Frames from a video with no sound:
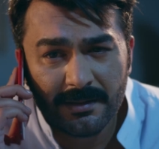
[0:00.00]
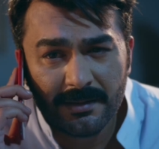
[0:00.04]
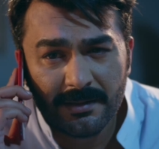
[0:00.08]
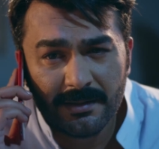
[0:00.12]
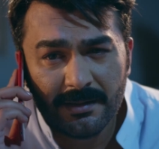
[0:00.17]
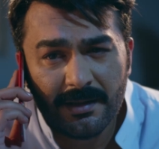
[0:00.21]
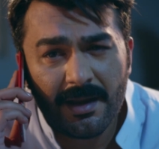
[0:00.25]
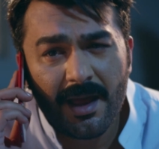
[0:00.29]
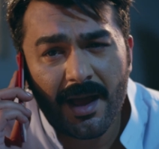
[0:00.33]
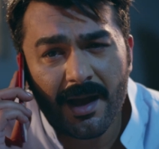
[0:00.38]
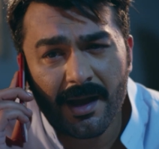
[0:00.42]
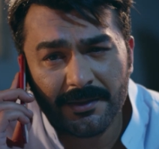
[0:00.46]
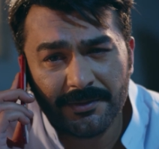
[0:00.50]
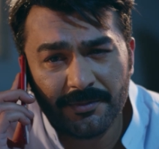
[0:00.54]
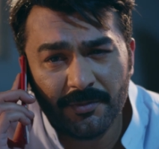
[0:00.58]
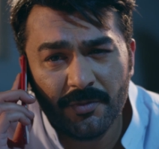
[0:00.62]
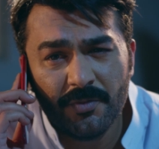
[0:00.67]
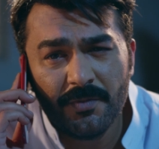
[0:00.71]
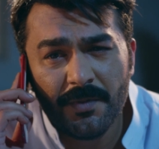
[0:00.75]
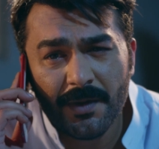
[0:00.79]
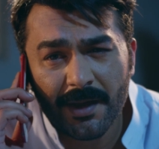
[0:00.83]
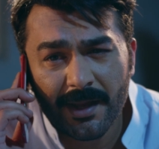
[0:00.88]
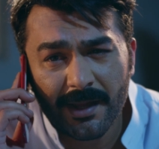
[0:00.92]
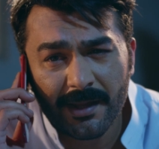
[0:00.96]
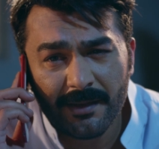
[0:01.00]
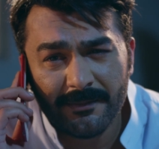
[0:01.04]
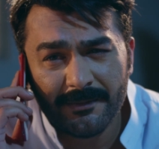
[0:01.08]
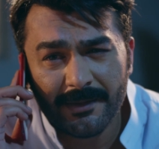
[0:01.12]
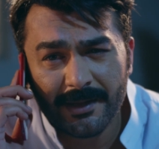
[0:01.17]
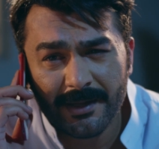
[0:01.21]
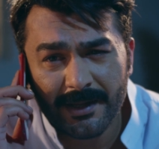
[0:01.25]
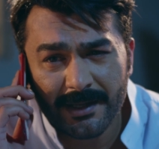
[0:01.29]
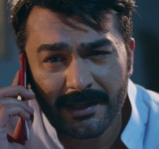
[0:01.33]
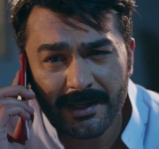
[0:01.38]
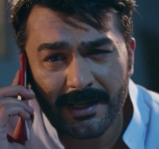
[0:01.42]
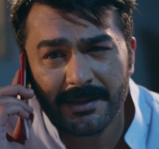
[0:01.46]
لا عاد مو بخيمه
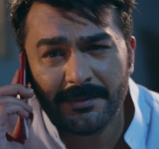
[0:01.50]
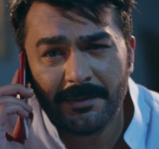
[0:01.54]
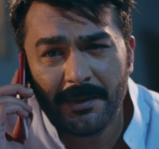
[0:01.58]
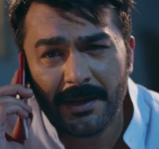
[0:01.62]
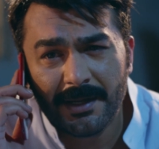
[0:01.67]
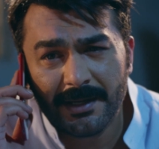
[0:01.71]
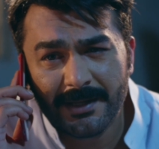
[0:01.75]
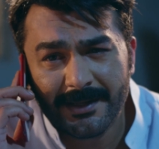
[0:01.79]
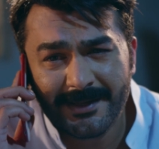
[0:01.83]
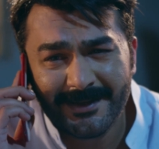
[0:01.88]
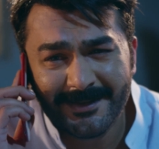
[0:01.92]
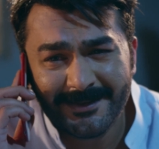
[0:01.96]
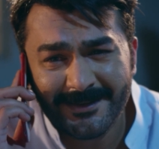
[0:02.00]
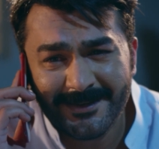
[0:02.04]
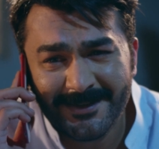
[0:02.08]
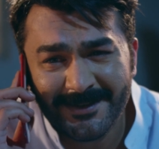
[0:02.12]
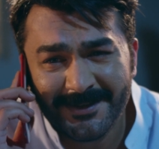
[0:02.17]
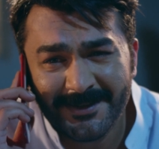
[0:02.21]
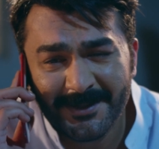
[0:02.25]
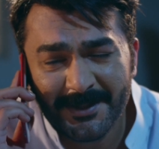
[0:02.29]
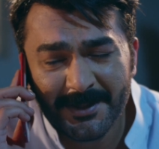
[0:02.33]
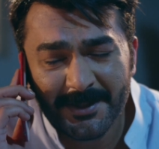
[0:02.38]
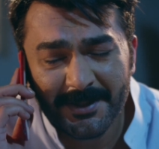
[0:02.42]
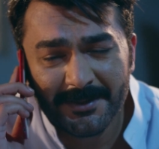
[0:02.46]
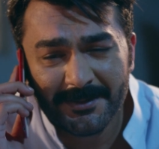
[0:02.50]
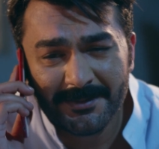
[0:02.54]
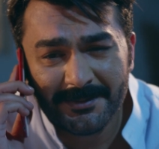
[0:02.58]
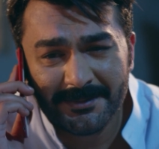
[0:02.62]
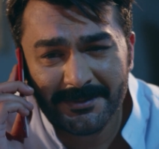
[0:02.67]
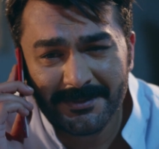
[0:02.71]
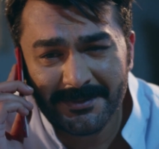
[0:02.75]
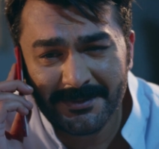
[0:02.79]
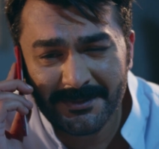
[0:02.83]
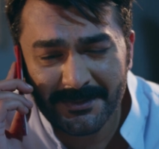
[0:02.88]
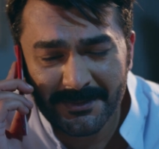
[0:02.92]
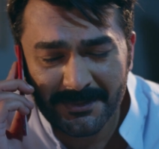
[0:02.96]
يعني لا تبالغين
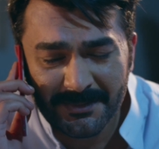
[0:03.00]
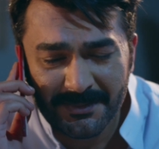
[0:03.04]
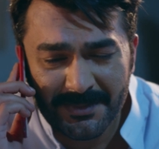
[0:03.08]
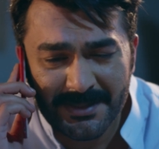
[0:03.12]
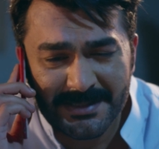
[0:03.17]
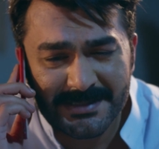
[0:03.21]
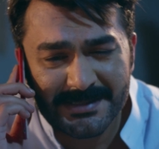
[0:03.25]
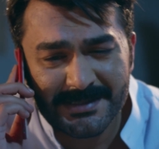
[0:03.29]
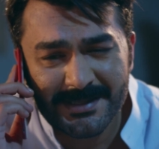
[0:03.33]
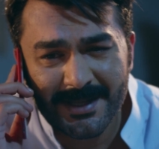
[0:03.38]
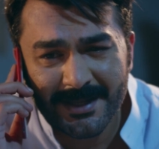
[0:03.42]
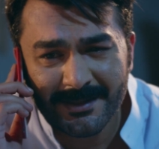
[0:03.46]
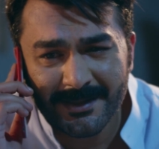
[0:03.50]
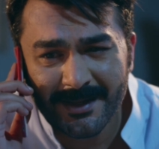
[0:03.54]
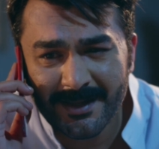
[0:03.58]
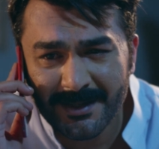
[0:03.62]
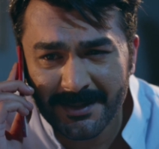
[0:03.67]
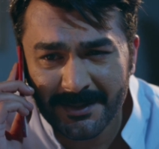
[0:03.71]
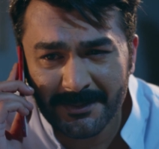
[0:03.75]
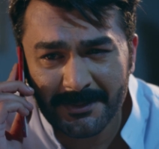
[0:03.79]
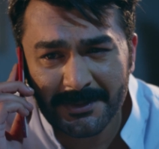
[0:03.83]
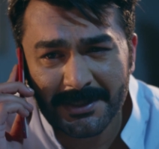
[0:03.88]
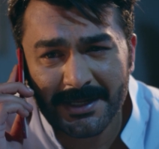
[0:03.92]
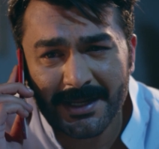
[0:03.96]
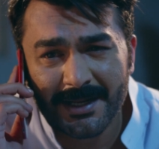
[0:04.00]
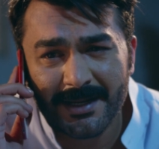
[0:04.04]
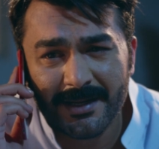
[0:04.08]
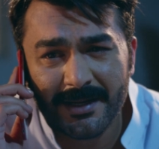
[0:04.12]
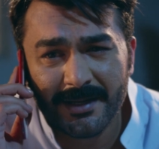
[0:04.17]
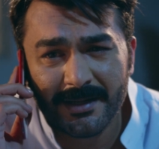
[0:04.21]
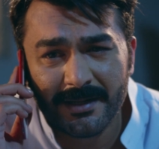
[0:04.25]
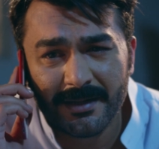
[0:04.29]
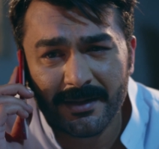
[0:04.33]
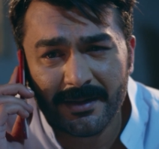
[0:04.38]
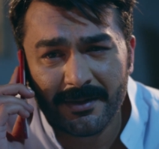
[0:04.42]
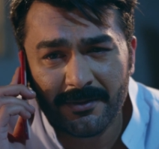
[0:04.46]
بس يعني انا من اهل
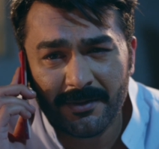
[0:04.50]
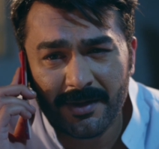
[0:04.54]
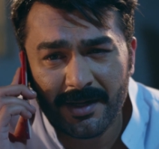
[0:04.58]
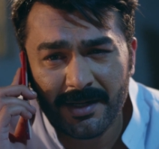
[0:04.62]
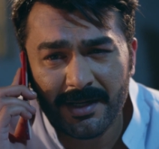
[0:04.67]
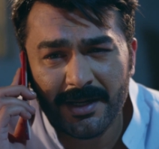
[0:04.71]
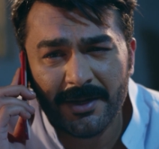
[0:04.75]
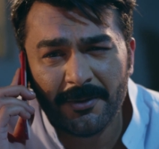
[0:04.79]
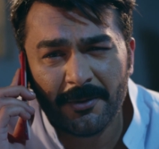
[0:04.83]
الله وعلي